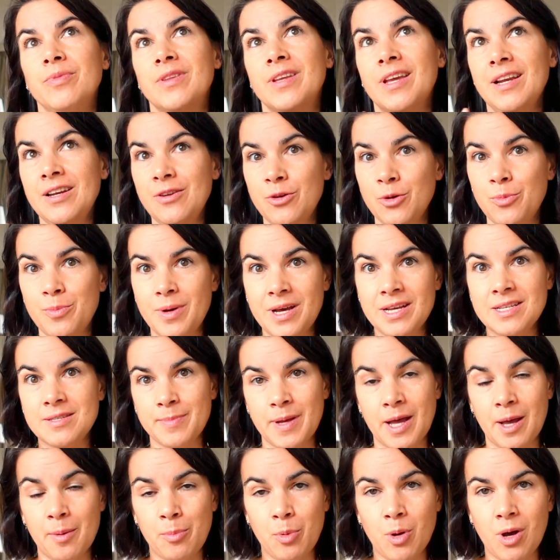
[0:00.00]
Quelques bases
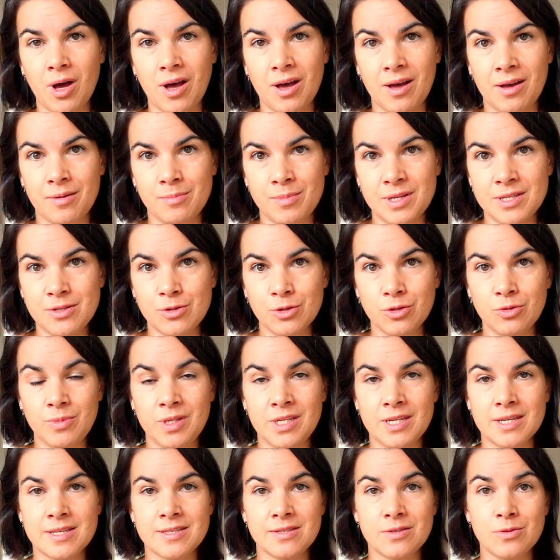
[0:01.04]
par rapport à blessure
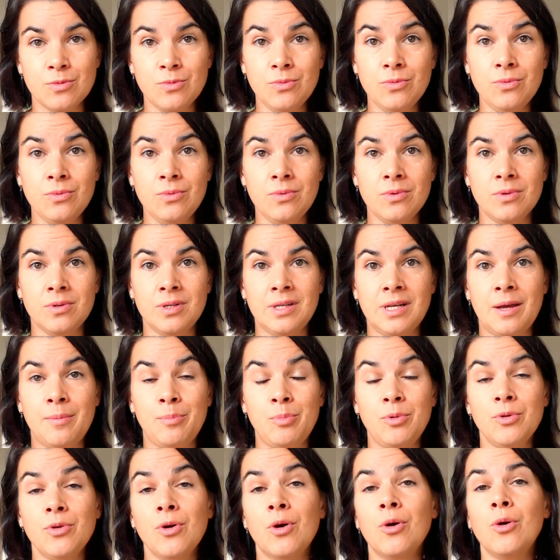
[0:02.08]
d'humiliation. La
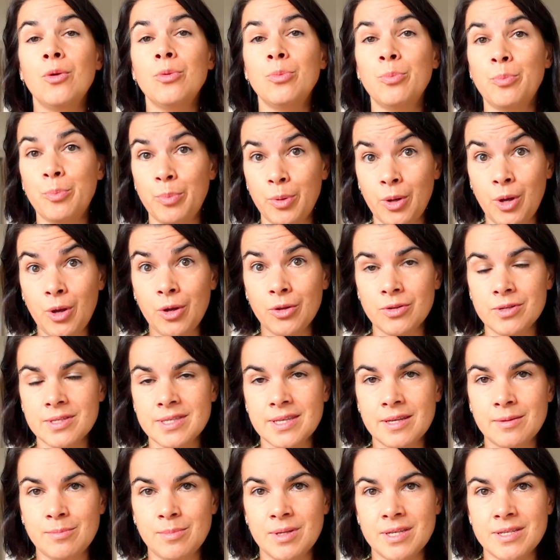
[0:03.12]
plus grande peur de
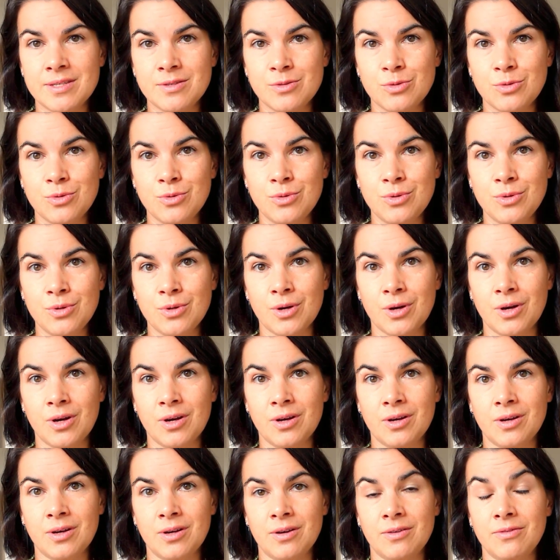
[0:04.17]
cette blessure,
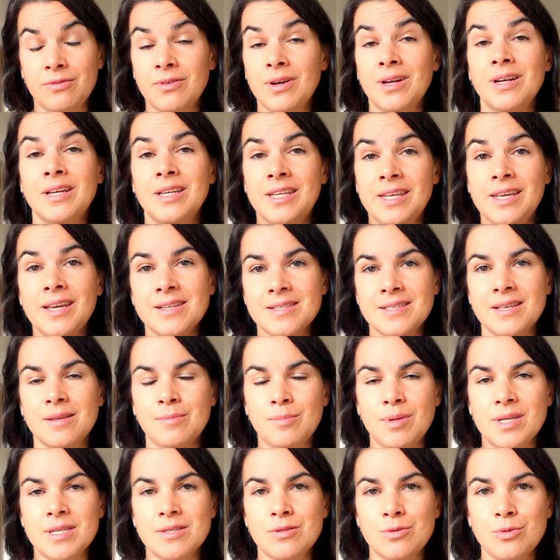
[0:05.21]
euh, enfin liée à cette
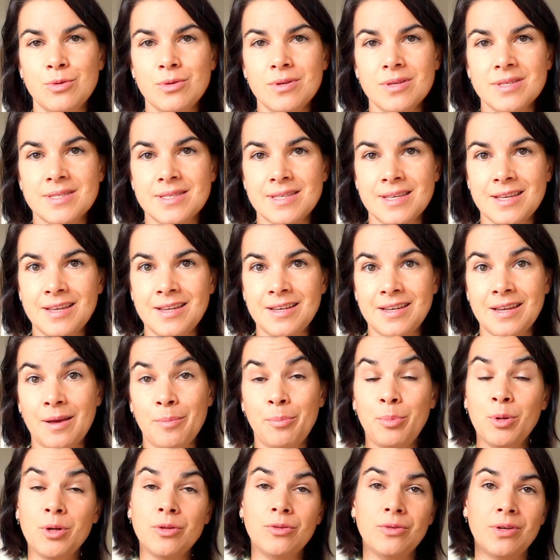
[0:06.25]
blessure, c'est la
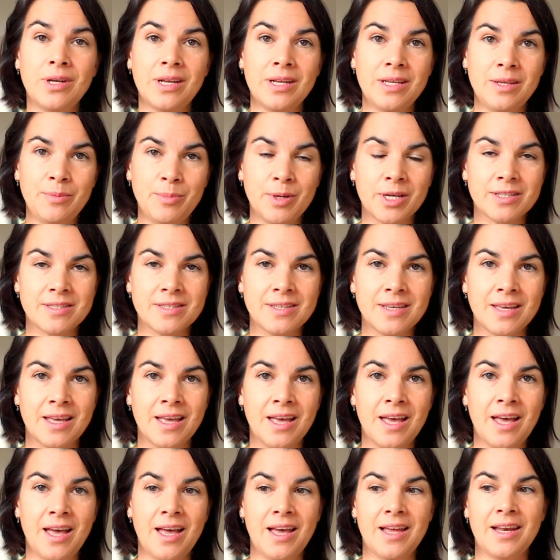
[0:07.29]
peur de la liberté,
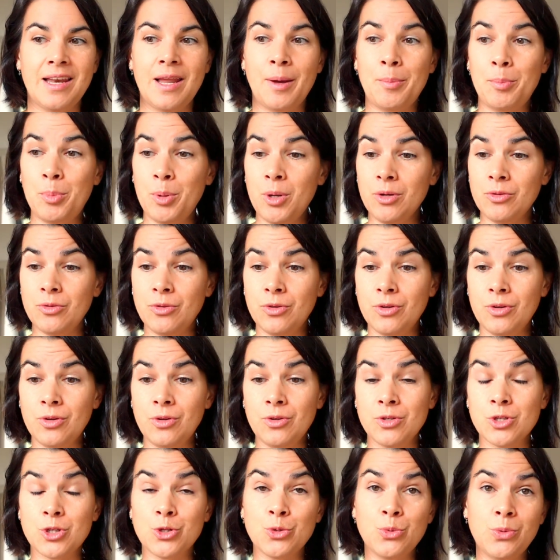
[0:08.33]
la peur de
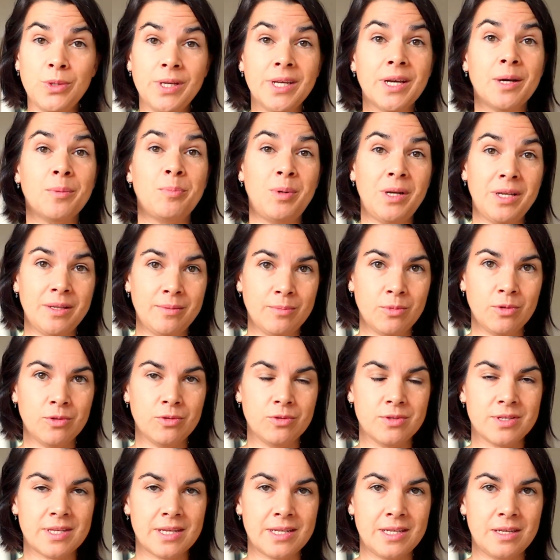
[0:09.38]
jouir pleinement
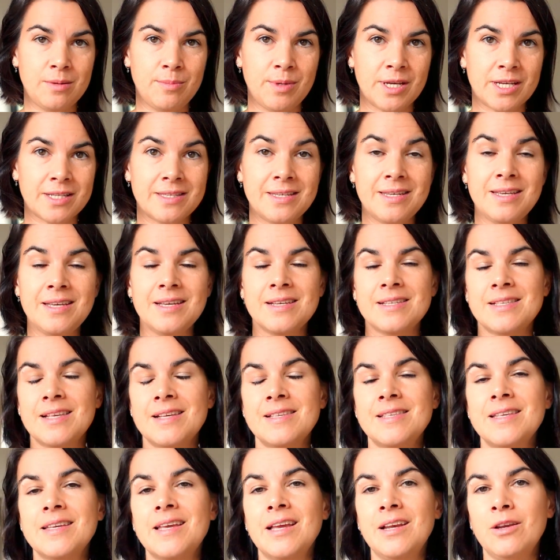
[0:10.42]
de cette liberté. Et ça,
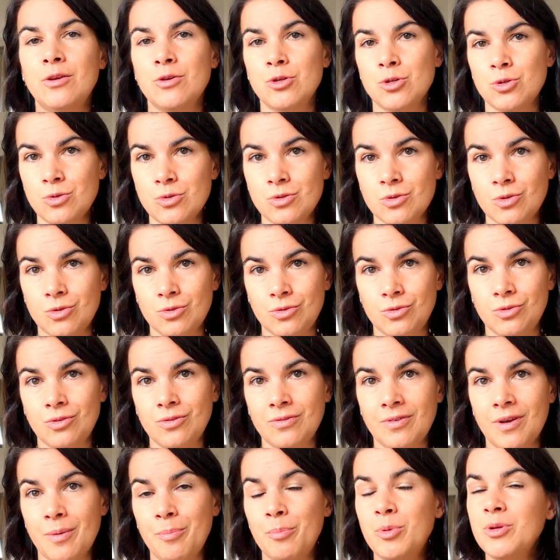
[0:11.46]
c'est quelque chose que tu ne
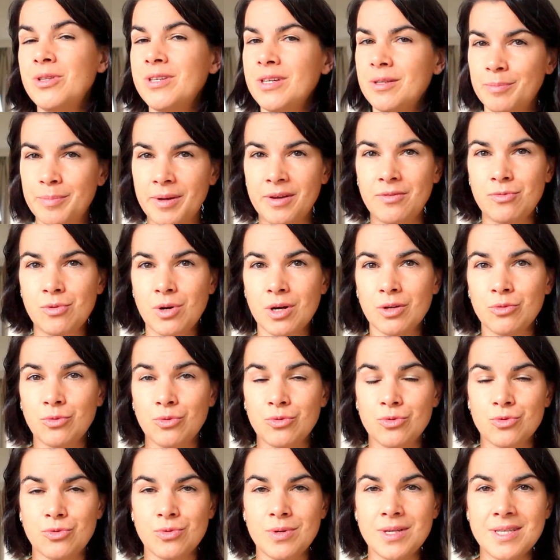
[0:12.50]
vas peut-être pas voir tout
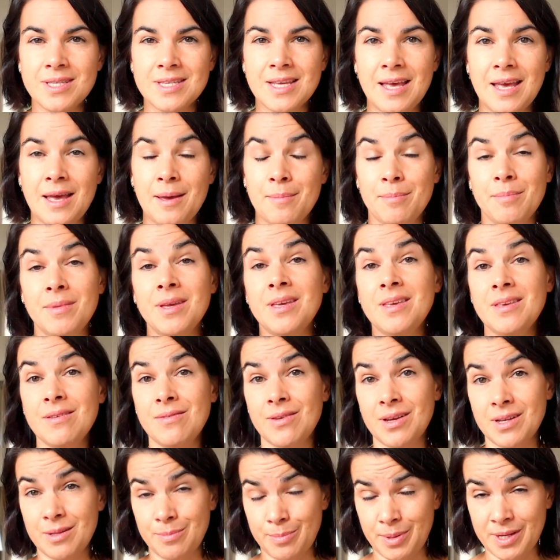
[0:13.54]
de suite, mais qui
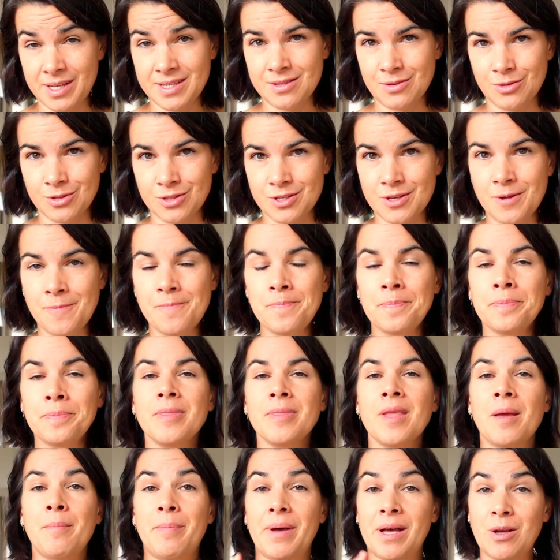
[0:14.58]
va être présente.
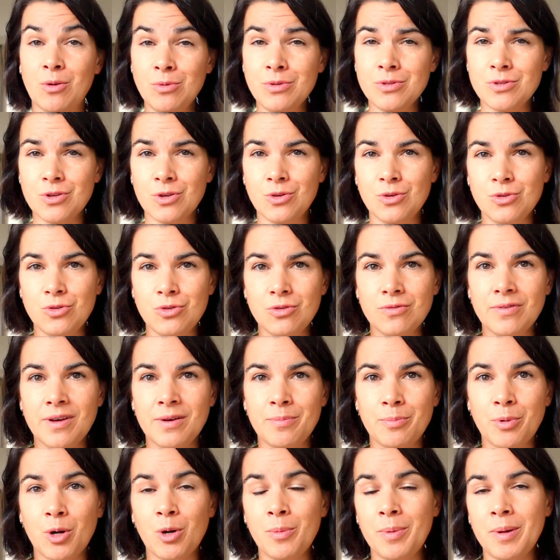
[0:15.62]
Par contre, ce que tu vas
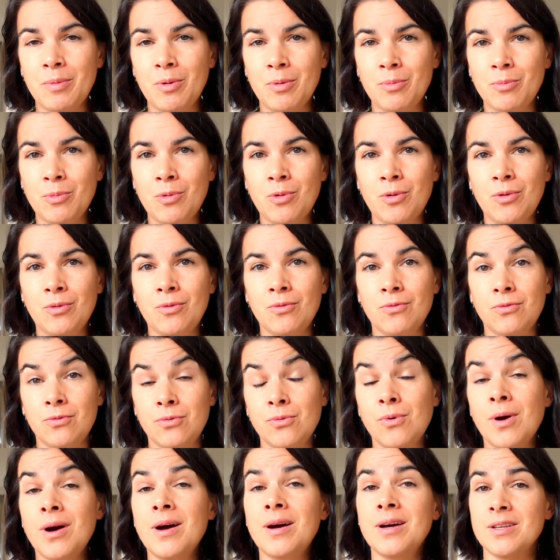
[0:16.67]
probablement
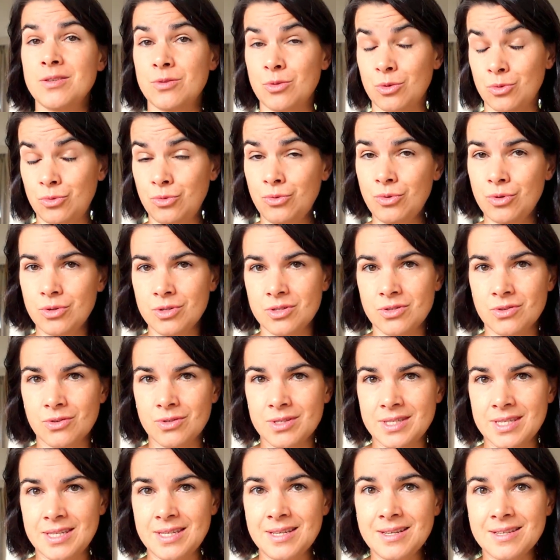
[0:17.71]
voir et surtout
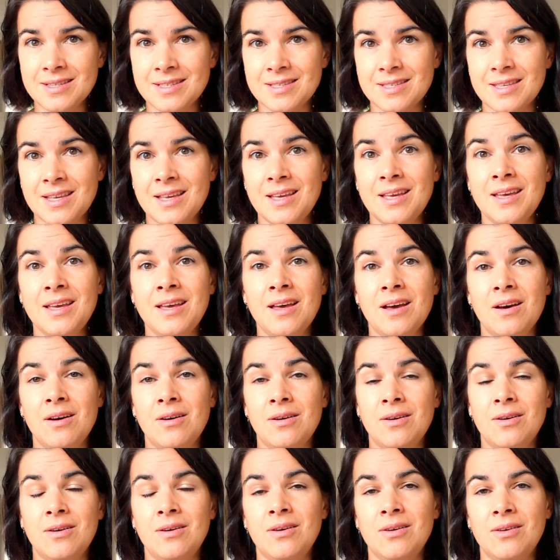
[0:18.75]
ressentir, c'est
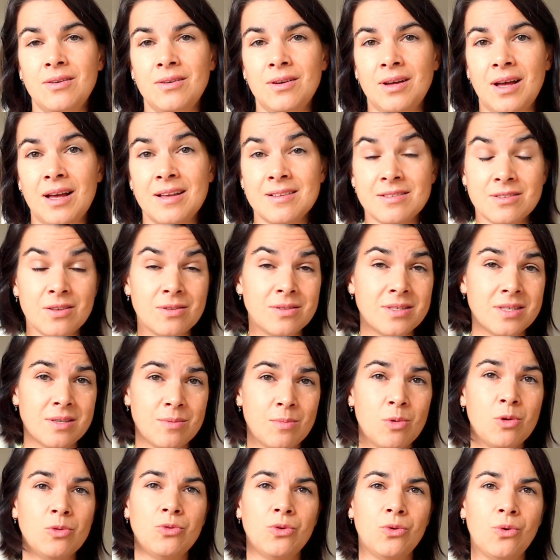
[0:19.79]
euh, un
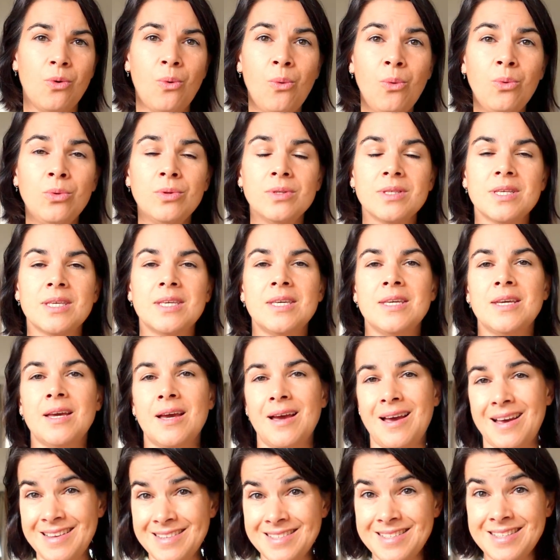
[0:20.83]
sentiment de honte qui est
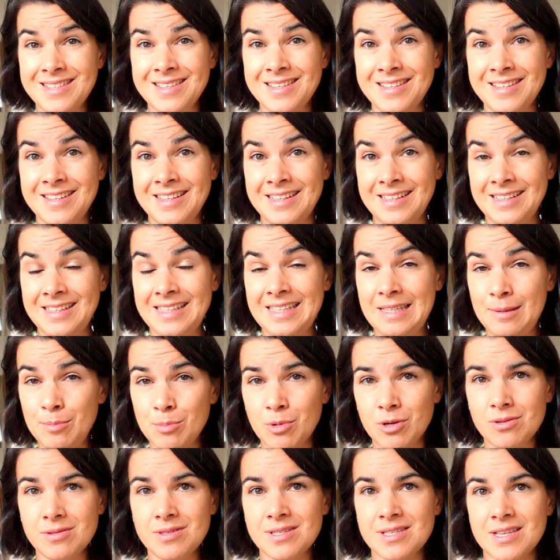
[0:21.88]
assez
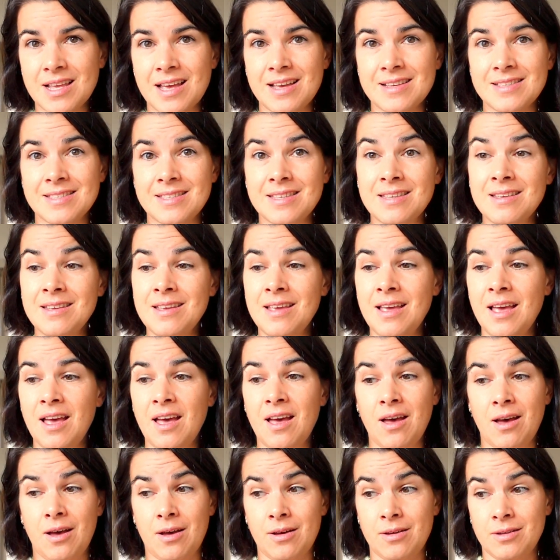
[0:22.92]
immense, assez
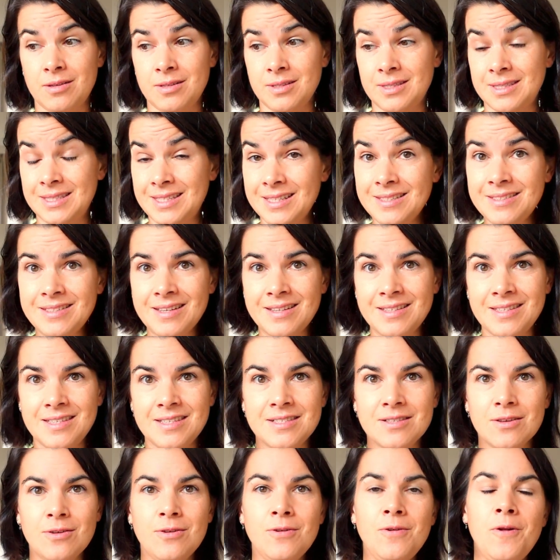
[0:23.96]
euh,
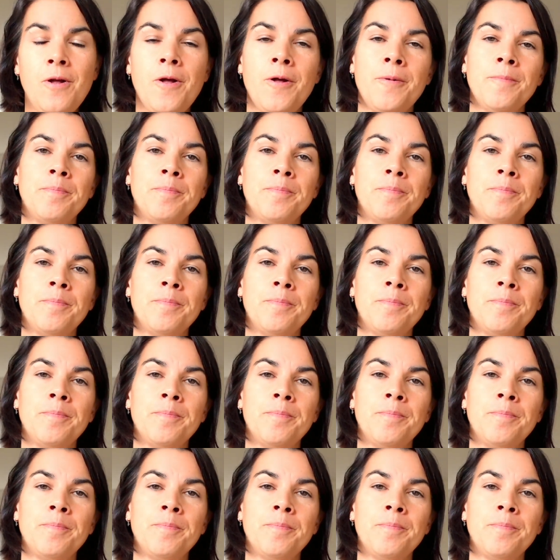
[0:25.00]
tétanisant